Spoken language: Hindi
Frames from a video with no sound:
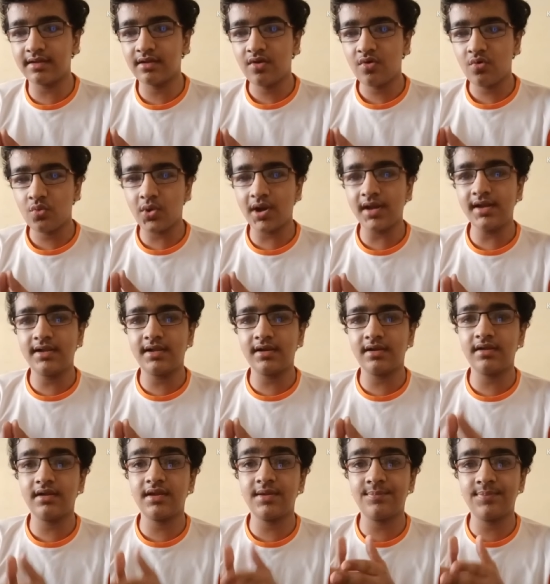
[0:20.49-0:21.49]
है वाइट
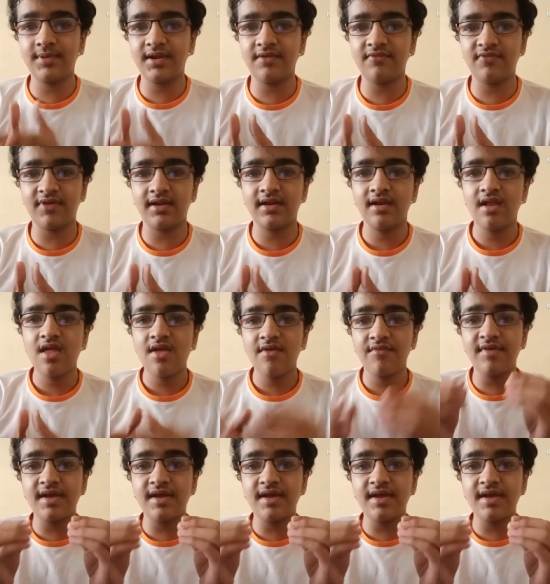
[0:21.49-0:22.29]
कलर की प्लेन वाइट